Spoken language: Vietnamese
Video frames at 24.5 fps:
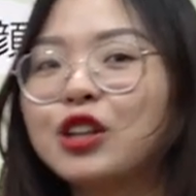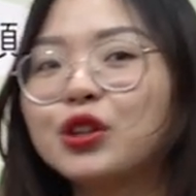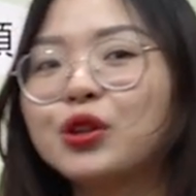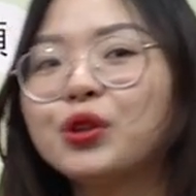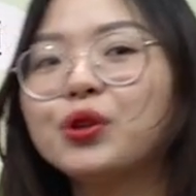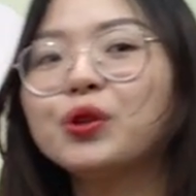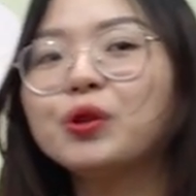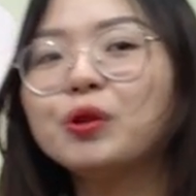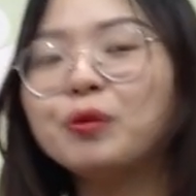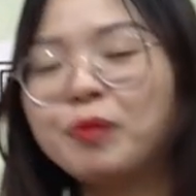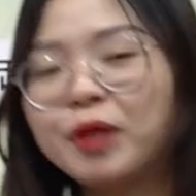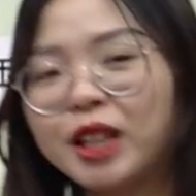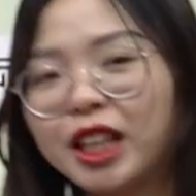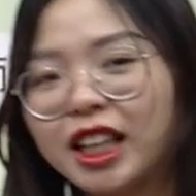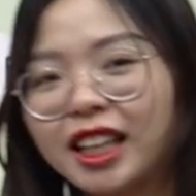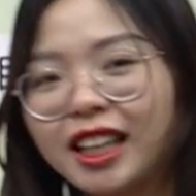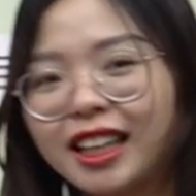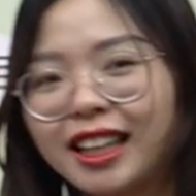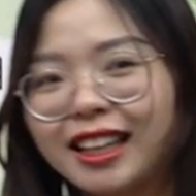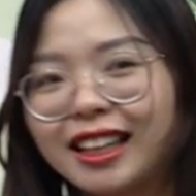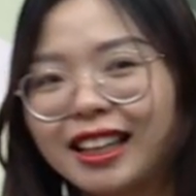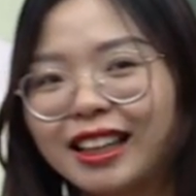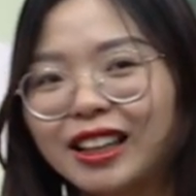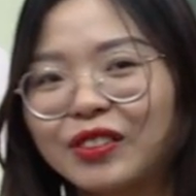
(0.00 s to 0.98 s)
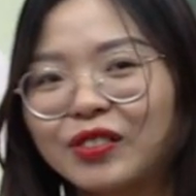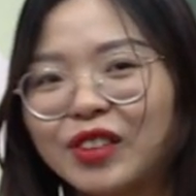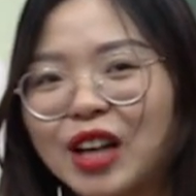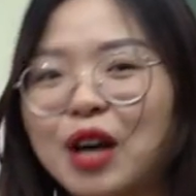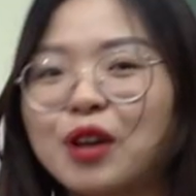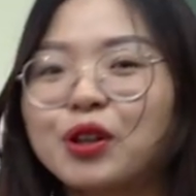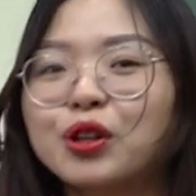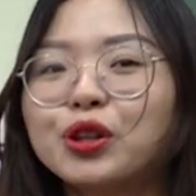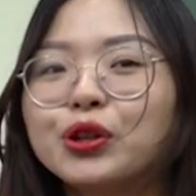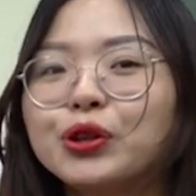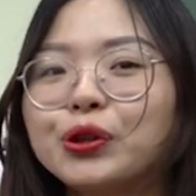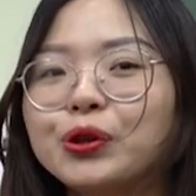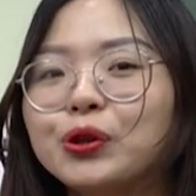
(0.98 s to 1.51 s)
yubi Đúng nào?
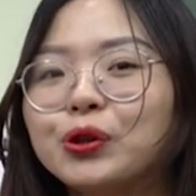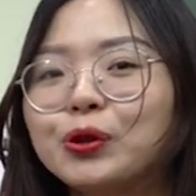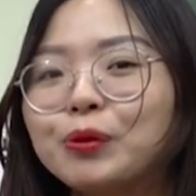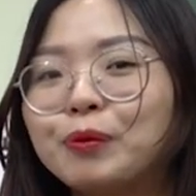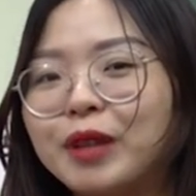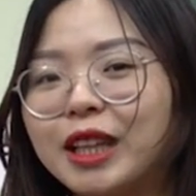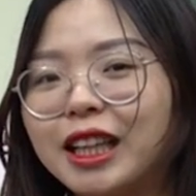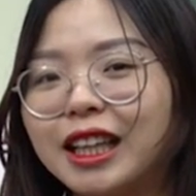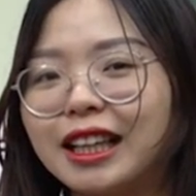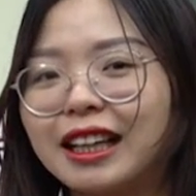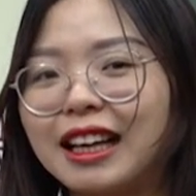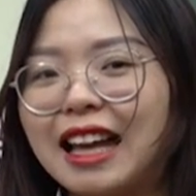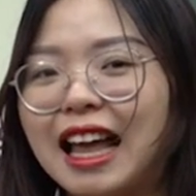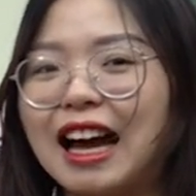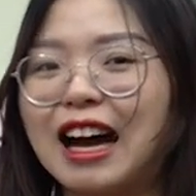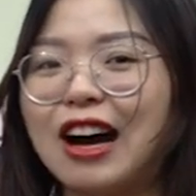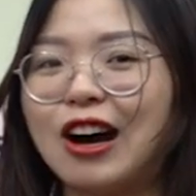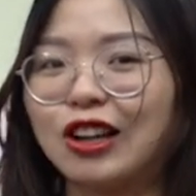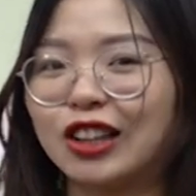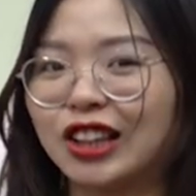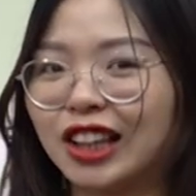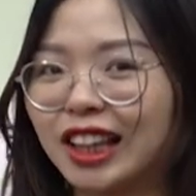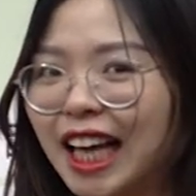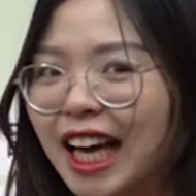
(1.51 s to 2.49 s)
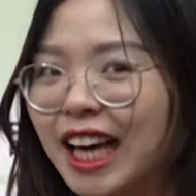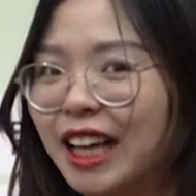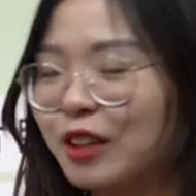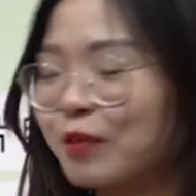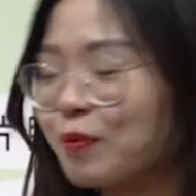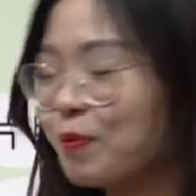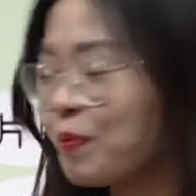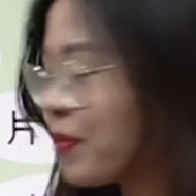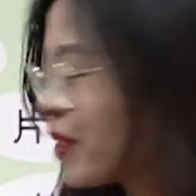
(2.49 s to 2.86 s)
Yubi là ngón tay